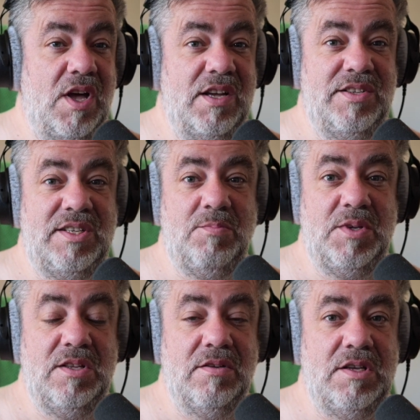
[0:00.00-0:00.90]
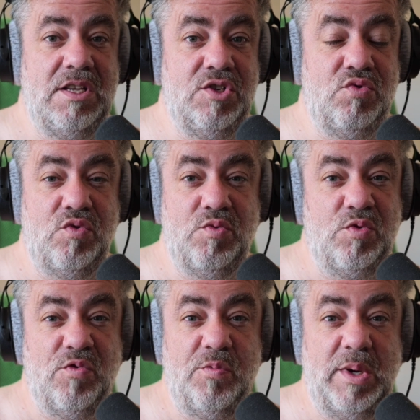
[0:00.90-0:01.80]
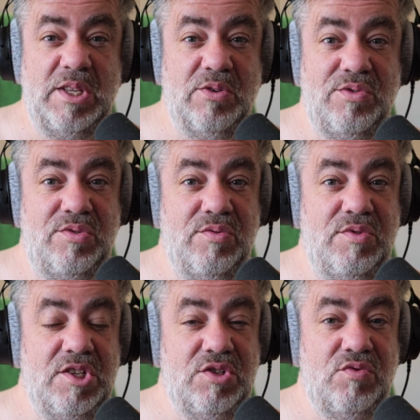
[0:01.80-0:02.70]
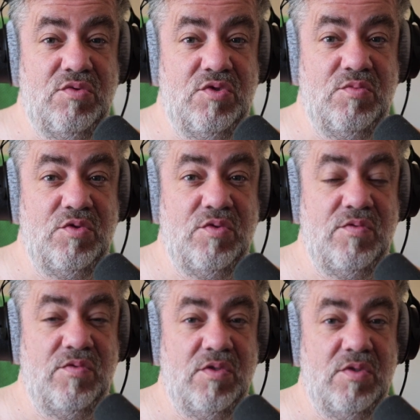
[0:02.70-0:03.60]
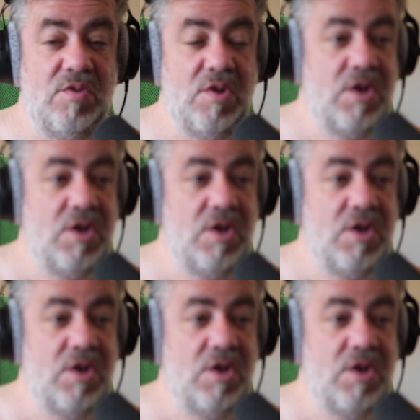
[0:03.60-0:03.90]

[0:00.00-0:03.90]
insipide, il y a des jours où je me trouve prétentieux, il y a des jours où je me trouve